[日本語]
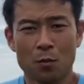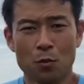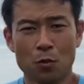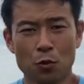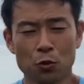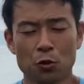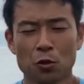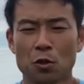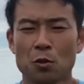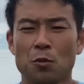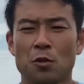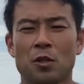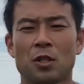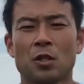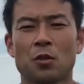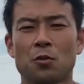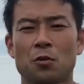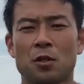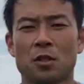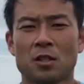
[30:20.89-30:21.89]
冒頭にも言っ
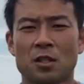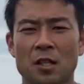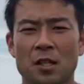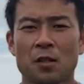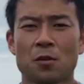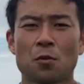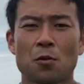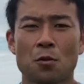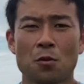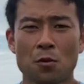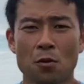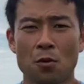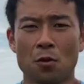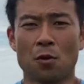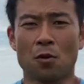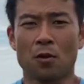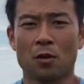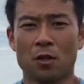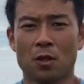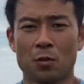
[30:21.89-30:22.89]
た通りですね、今
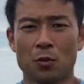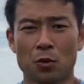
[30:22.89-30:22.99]
後、